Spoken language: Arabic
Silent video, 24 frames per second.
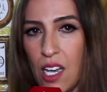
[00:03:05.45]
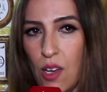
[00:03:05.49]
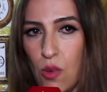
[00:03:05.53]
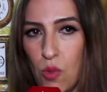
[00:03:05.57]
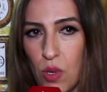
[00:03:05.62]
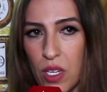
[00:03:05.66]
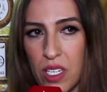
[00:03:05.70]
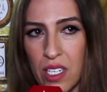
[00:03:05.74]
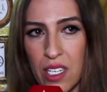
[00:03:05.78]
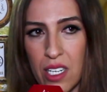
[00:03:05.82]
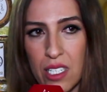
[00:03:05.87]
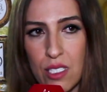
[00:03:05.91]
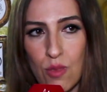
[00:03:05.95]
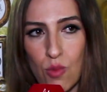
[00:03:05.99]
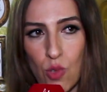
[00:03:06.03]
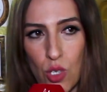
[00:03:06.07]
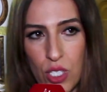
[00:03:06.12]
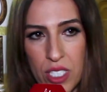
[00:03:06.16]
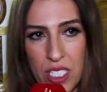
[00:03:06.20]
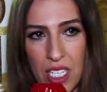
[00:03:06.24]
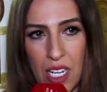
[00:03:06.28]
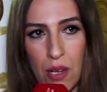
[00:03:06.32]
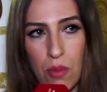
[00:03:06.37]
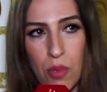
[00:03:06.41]
احوال الناس
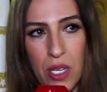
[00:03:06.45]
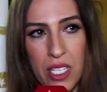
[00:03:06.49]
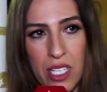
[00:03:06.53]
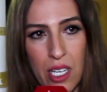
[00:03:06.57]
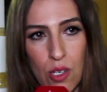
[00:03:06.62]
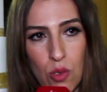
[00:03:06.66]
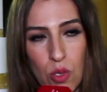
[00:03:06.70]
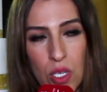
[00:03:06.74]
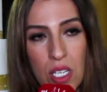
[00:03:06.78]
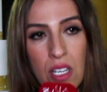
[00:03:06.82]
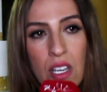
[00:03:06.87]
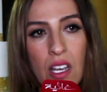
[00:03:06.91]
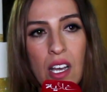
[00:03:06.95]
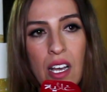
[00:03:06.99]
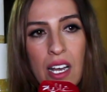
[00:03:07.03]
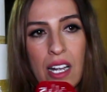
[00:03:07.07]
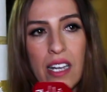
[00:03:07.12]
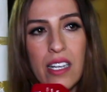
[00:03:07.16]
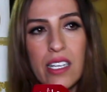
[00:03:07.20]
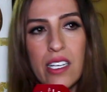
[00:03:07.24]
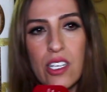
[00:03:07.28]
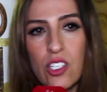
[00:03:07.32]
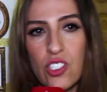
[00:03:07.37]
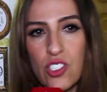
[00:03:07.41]
محسن البدوي
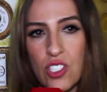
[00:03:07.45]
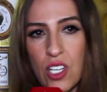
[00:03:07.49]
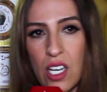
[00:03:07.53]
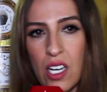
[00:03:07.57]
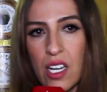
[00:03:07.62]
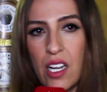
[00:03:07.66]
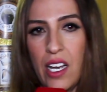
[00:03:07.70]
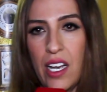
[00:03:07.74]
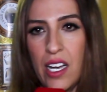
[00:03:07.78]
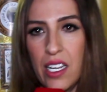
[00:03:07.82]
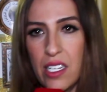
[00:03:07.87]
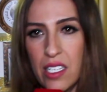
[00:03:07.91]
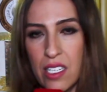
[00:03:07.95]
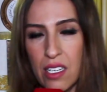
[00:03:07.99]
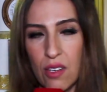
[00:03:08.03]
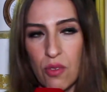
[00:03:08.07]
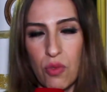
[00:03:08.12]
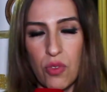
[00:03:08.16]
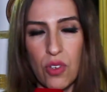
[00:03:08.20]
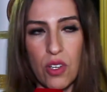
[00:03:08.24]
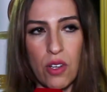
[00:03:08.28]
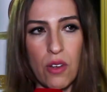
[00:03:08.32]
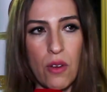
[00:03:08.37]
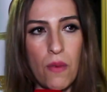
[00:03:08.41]
اللي كيشتغل حاليا
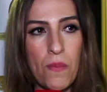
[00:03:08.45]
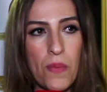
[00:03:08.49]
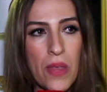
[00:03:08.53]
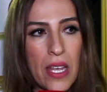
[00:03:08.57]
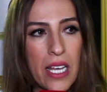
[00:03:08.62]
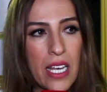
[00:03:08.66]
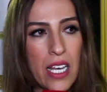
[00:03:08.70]
في